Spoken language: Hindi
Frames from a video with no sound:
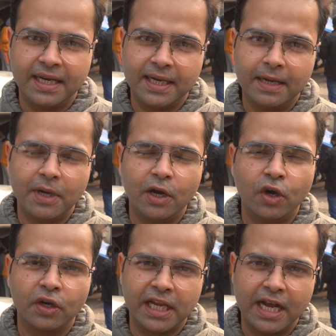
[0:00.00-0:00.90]
है ढाबा
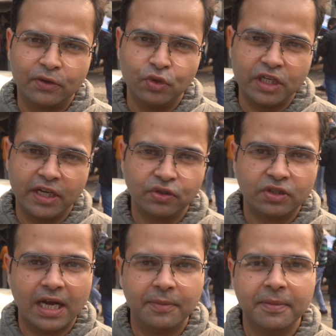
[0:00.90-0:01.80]
और क्या कुछ है
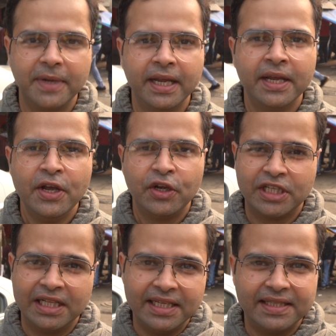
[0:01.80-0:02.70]
उस ढाबे में
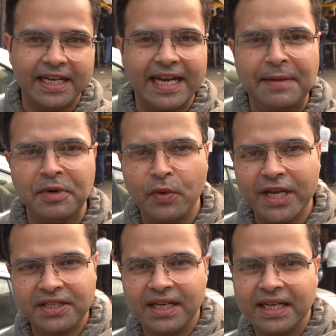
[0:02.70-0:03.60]
जल्दी से टाइम ना
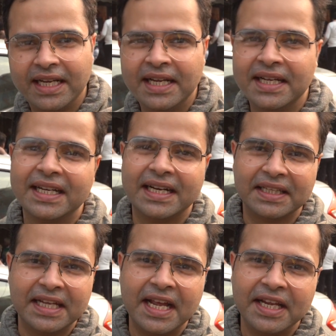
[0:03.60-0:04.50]
वेस्ट करके
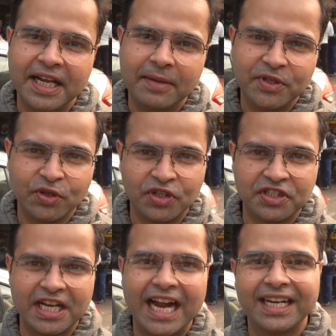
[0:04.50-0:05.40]
करते हैं ये एपिसोड
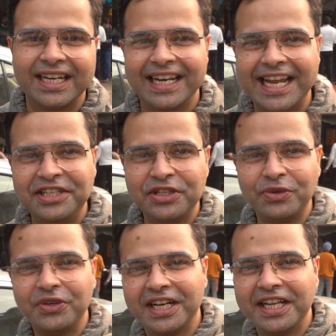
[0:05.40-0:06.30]
स्टार्ट लाइक
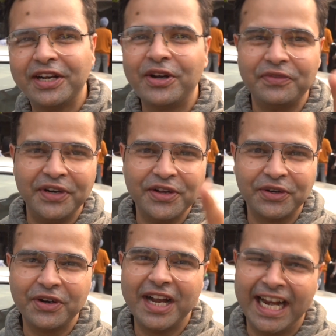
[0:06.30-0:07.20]
ज़रूर करिएगा और वीडियो
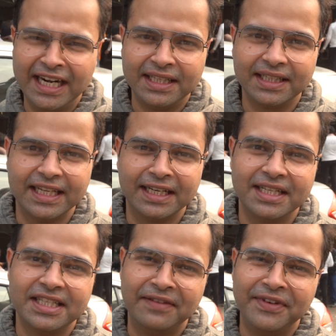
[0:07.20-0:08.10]
को एंड तक
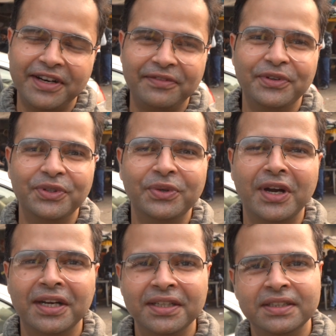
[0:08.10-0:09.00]
देखना जेनविन रिव्यू दूंगा